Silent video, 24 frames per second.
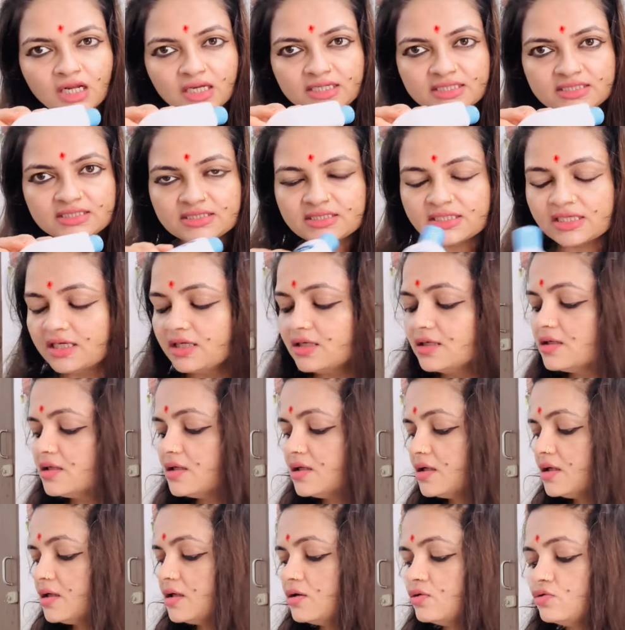इससे
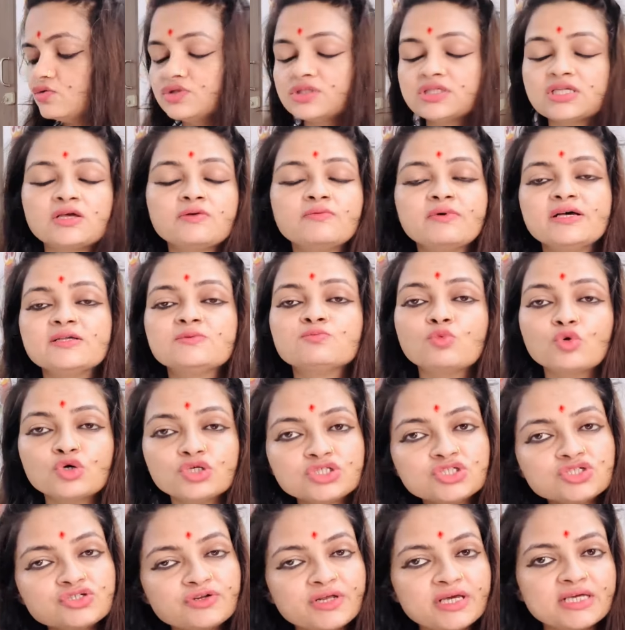उसके बाद
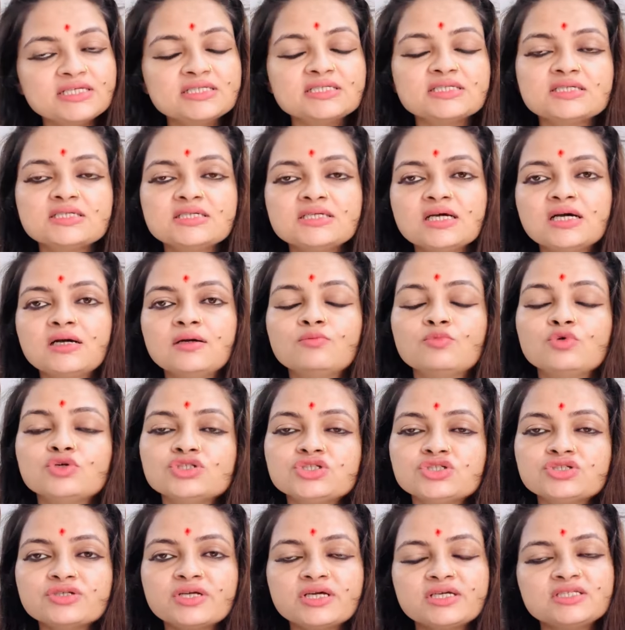मॉइस्चराइज़ किया
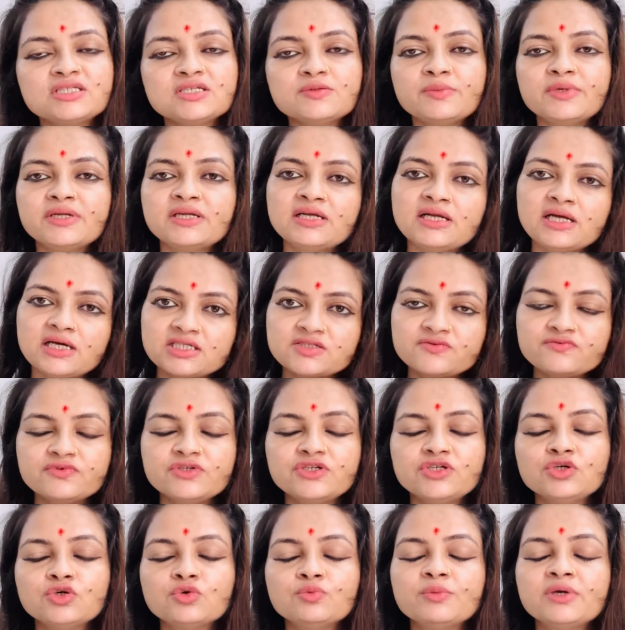मॉइस्चराइज़र मैंने लास्ट
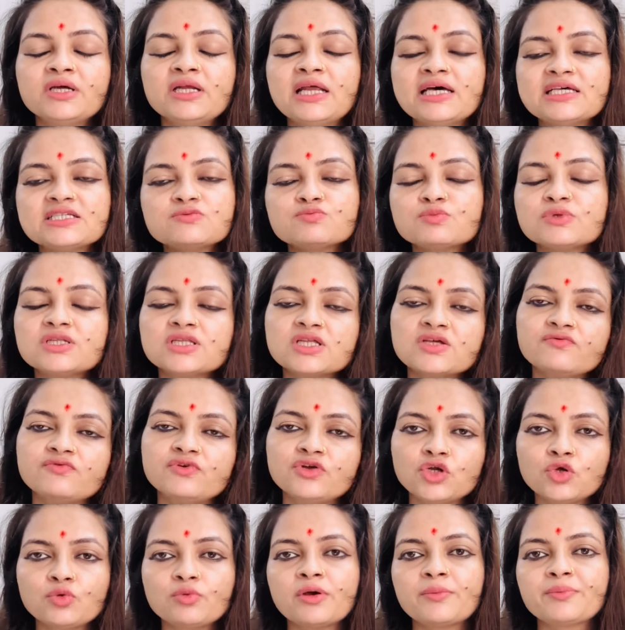वीडियो में लास्ट मंथ की
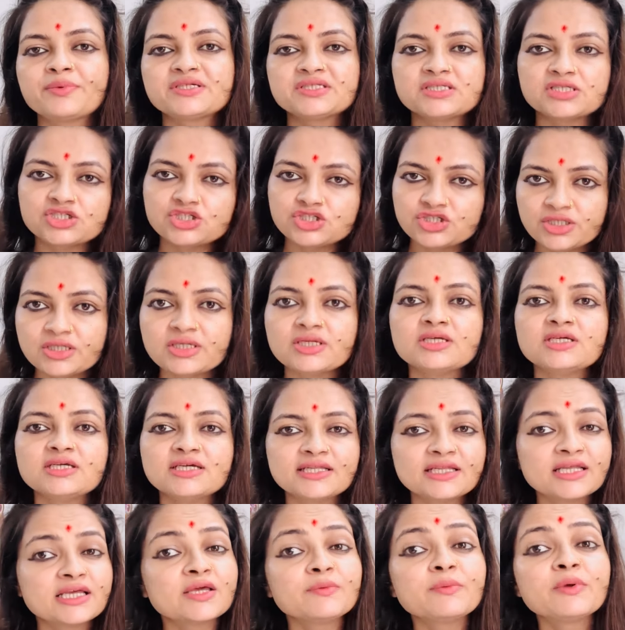वीडियो में आपके साथ शेयर
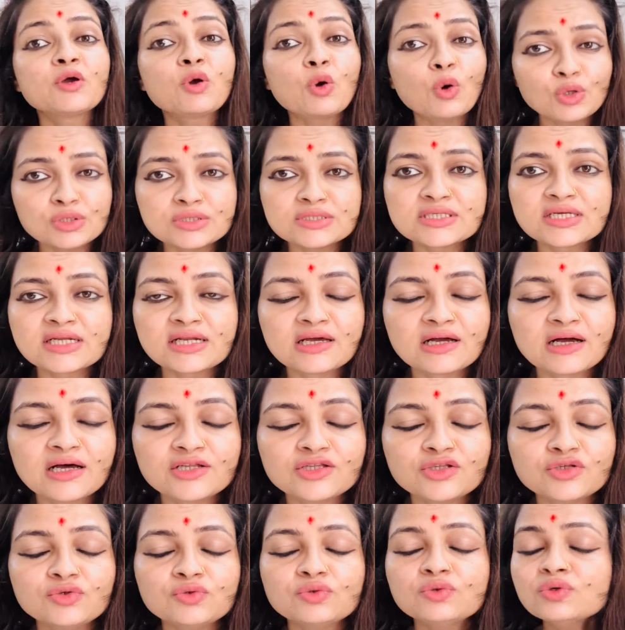किया था कि मैं कौन सा
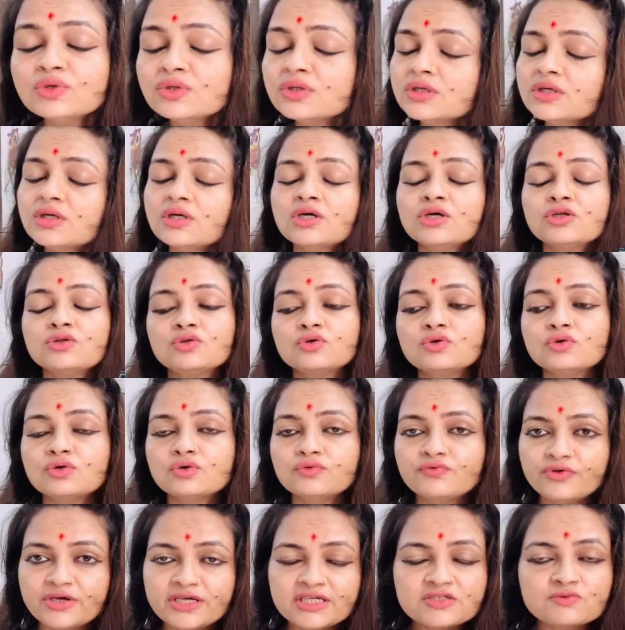लगाती हूँ तो
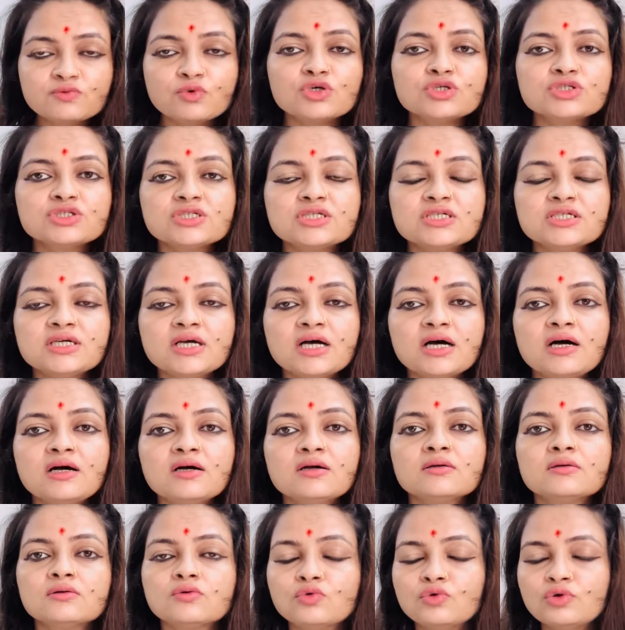फेस वॉश किया
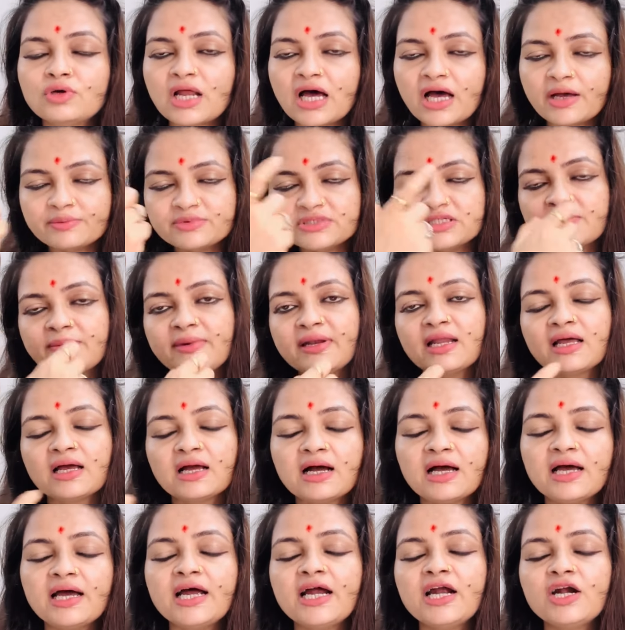गुलाब जब
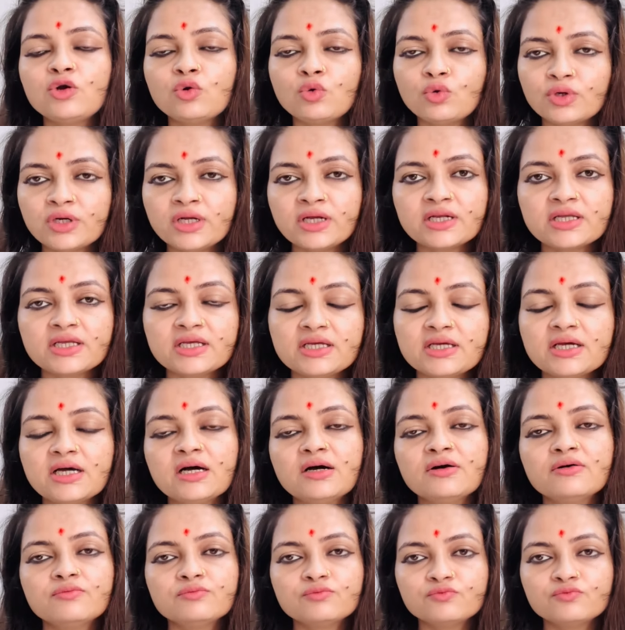लगाया टोनर किया